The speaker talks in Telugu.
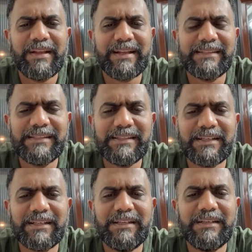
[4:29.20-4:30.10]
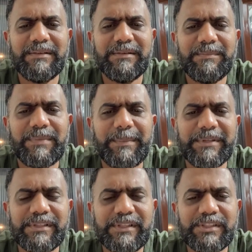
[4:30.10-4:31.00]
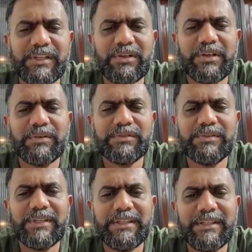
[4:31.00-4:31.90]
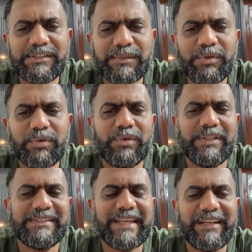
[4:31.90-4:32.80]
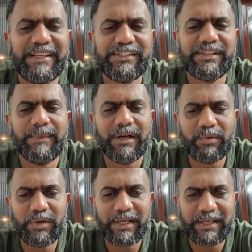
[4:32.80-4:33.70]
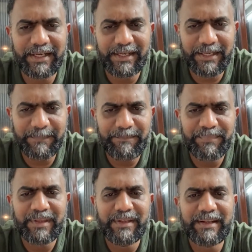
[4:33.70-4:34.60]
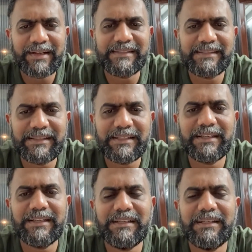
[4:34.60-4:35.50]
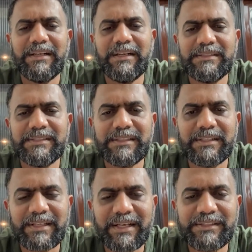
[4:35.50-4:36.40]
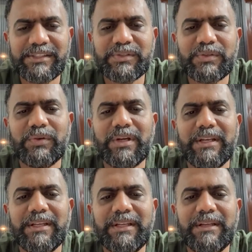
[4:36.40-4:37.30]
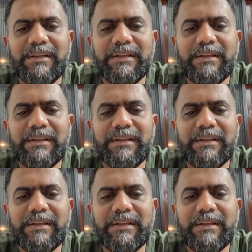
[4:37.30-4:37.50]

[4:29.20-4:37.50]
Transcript: ఖచ్చితంగా ప్రపంచ దేశాల్లో కావచ్చు ఏ దేశంలో కూడా శానిటేషన్ బాగుండాలి అంటే ఖచ్చితంగా ఆ చెత్తను కలెక్ట్ చేసుకోవడానికి